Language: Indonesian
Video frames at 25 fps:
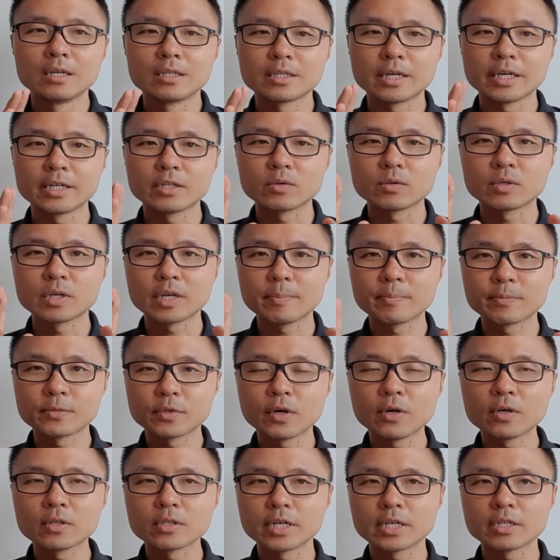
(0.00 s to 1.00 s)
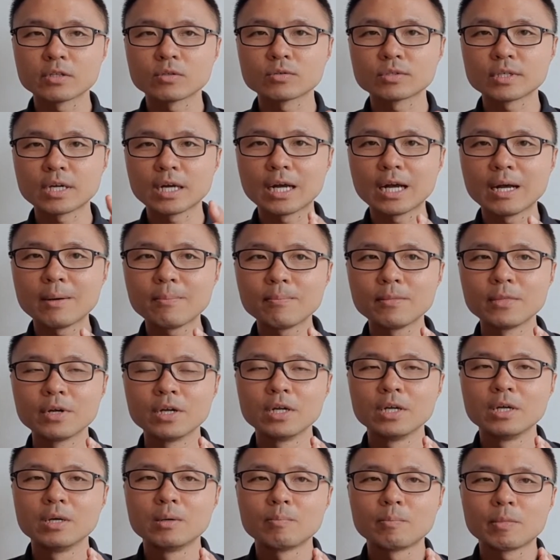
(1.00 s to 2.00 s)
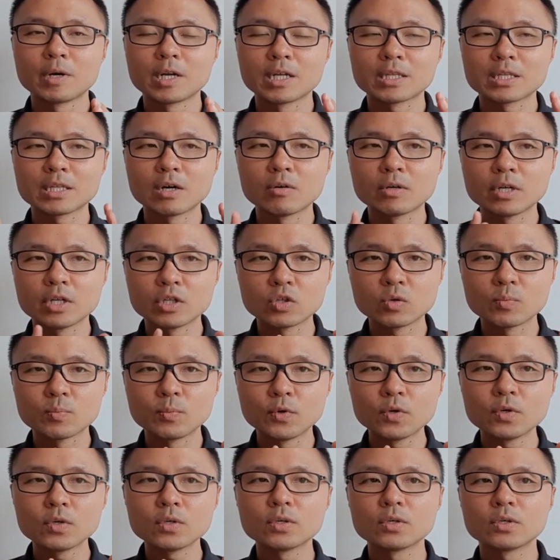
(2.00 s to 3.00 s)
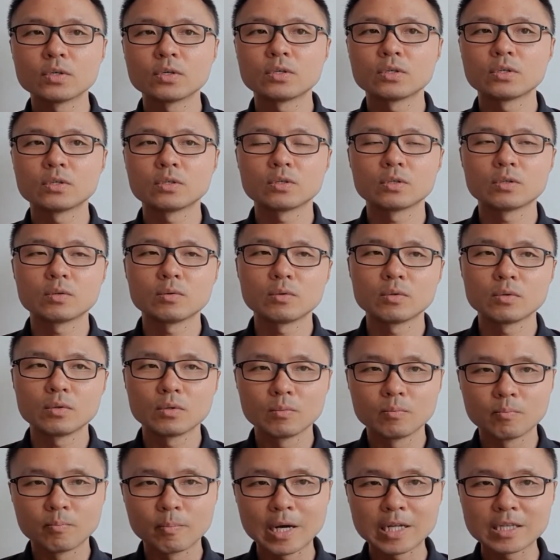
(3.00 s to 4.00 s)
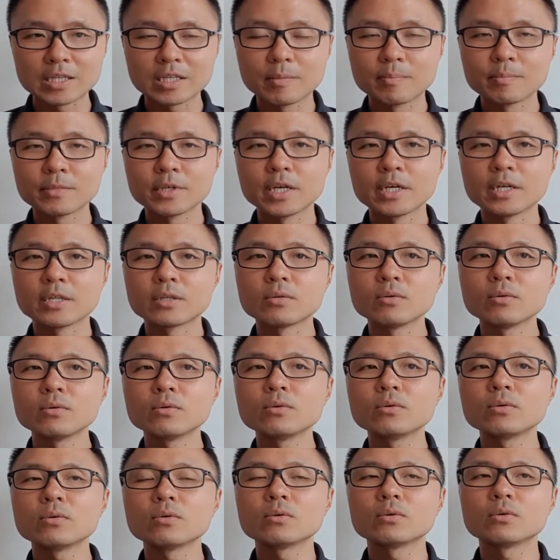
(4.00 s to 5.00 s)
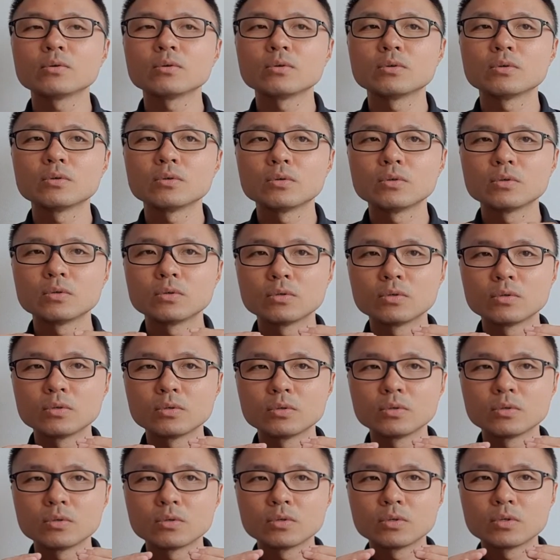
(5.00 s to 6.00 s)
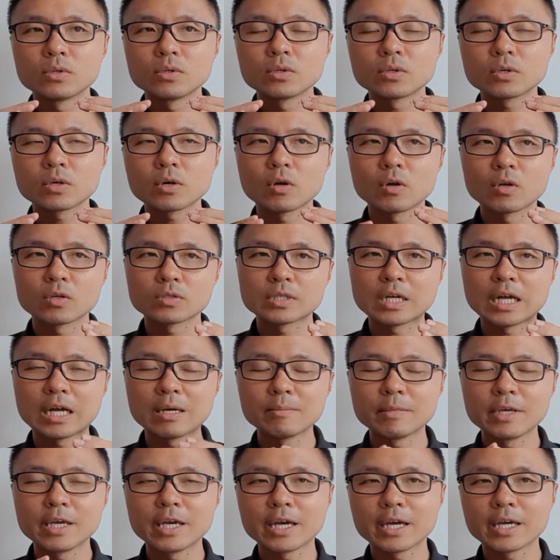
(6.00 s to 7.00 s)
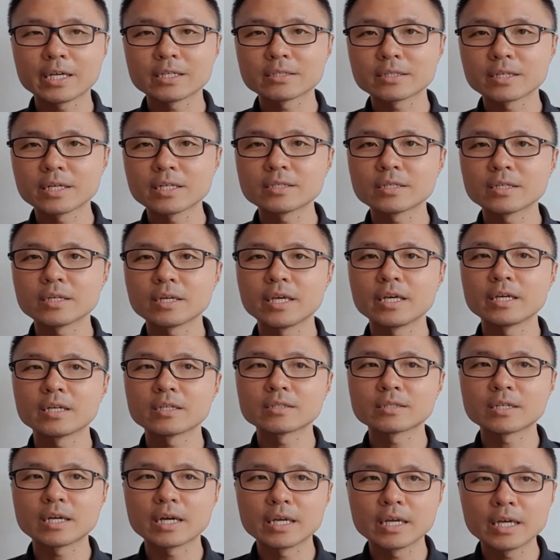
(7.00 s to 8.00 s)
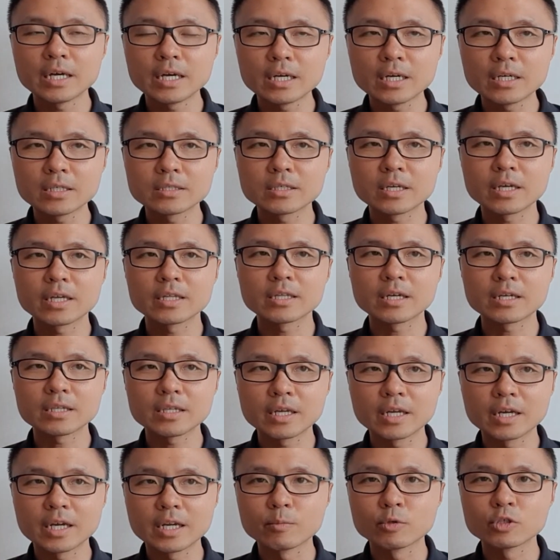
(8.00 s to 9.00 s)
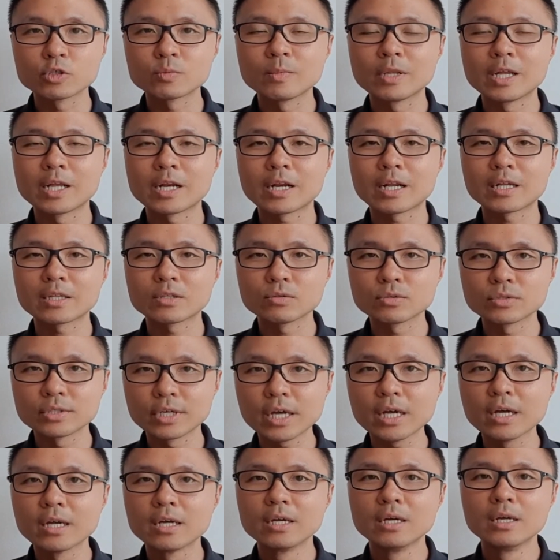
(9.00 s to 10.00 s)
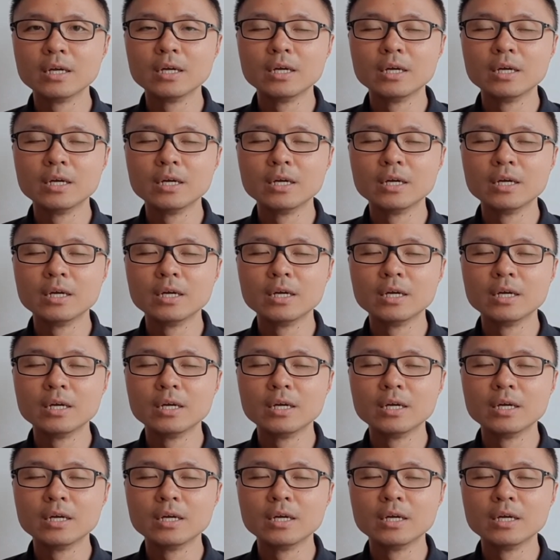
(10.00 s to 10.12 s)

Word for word: entah itu kripto entah itu saham pada tahun itu pun bottomnya itu kalau saham IHSG seingat saya sekitar 3.900 ya